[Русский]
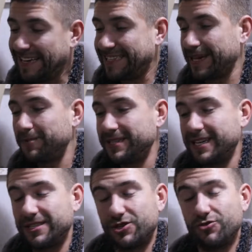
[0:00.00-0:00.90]
И самое
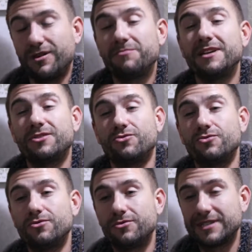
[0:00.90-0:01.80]
интересное, что там
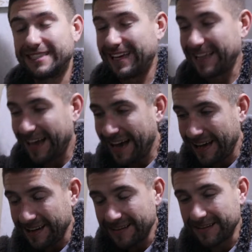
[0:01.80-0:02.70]
нету стола,